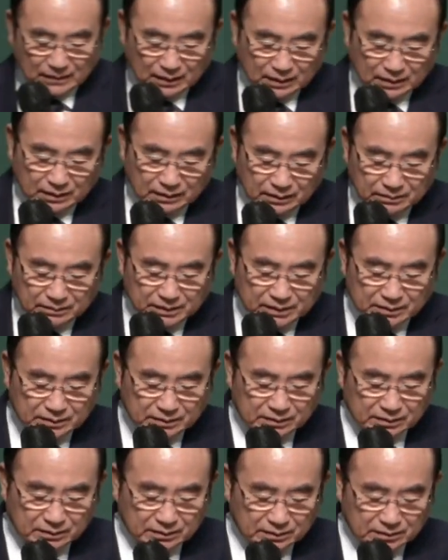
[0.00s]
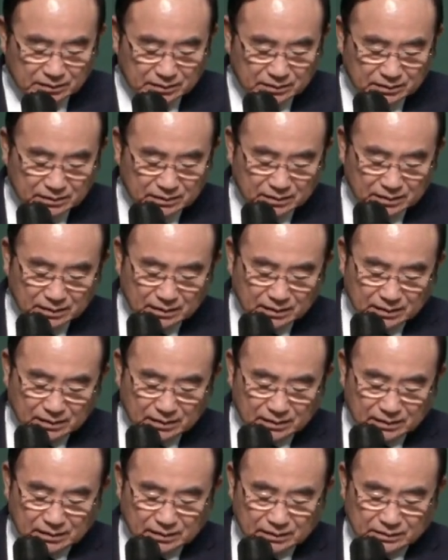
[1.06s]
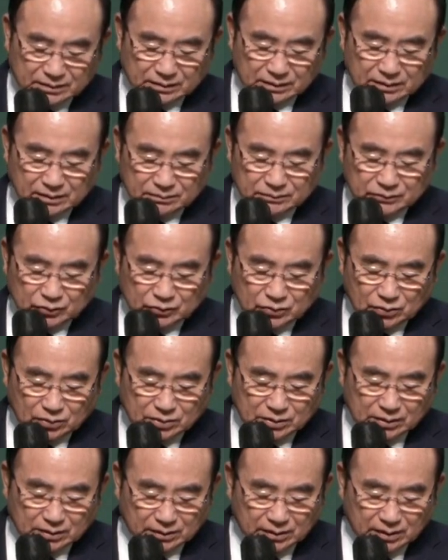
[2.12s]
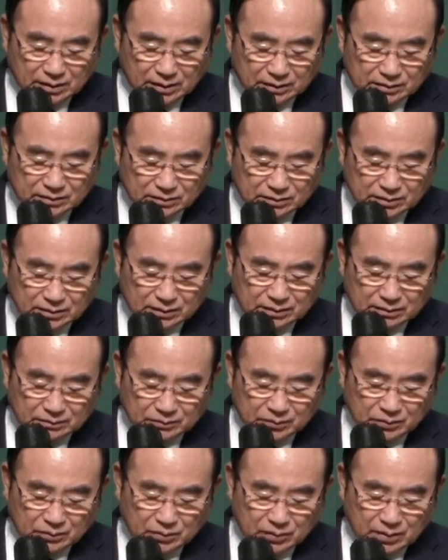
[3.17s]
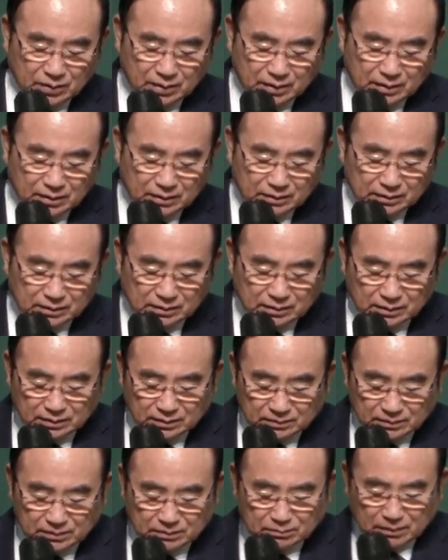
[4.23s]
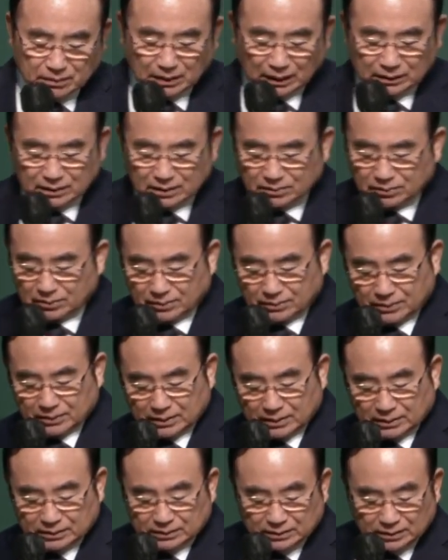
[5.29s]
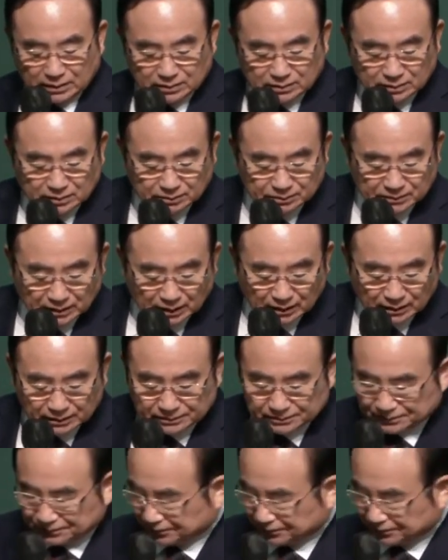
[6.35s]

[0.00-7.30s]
그러면서 지금 도시가 어떻게 되어 있어요? 지금 이 마태복음 1자 10장